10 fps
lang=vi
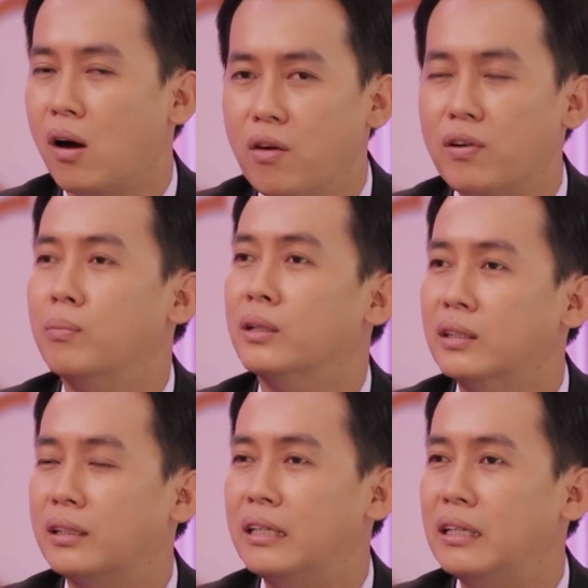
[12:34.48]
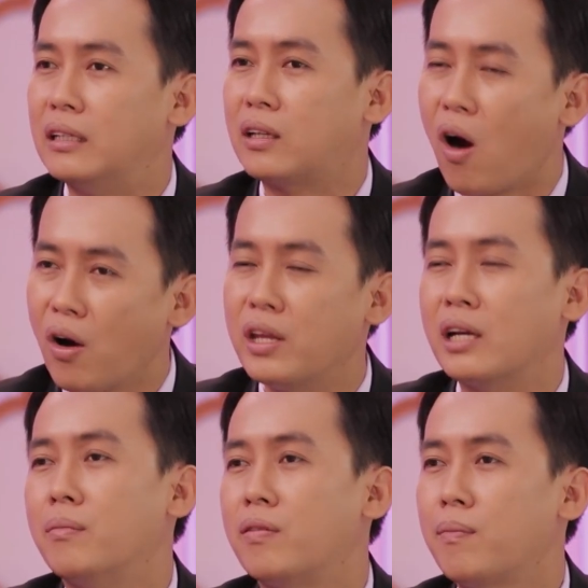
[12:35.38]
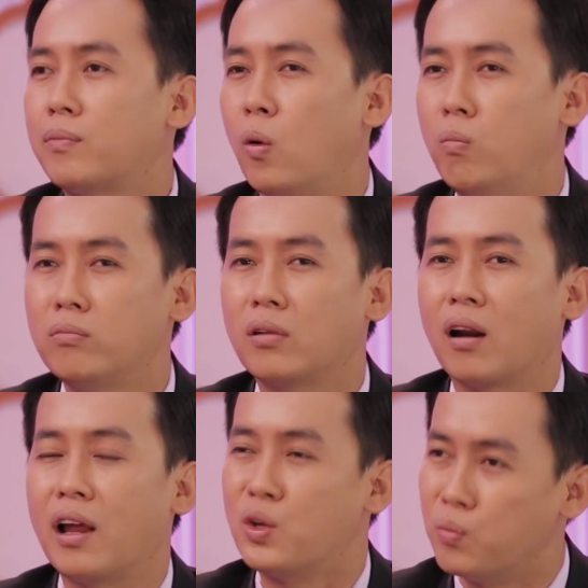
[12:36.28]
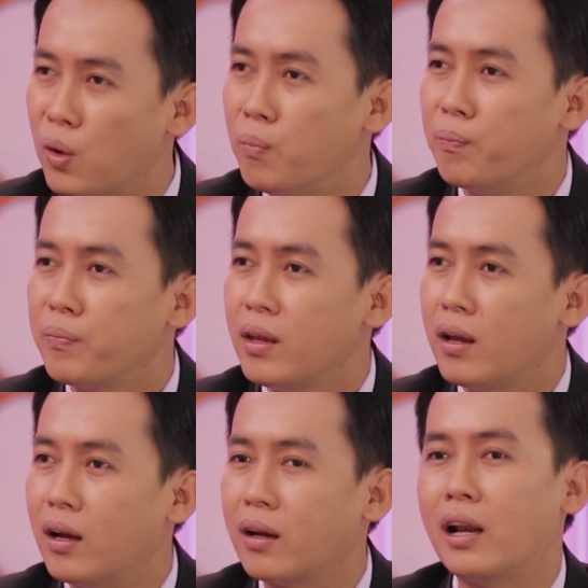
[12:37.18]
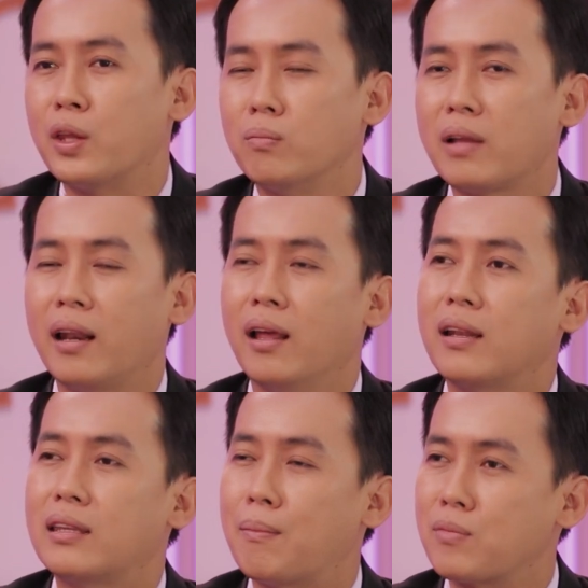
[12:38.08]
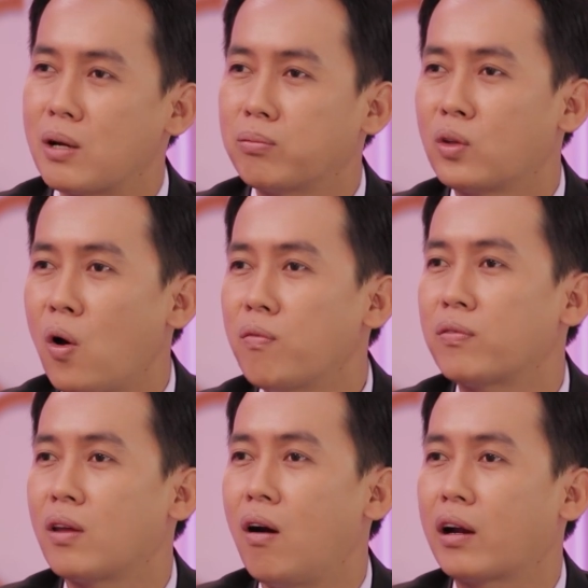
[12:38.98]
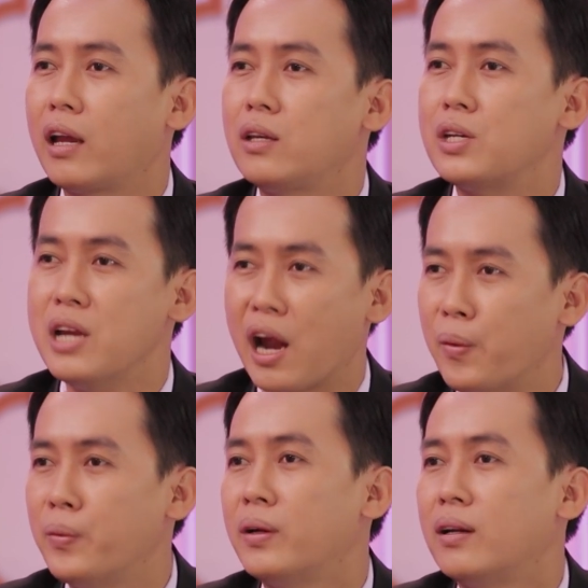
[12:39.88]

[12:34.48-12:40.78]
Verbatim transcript: Còn phòng ngừa thì có những biện pháp cũng gọi là chung chung, có nghĩa là chúng ta nên chăm sóc tốt cho cái trí não,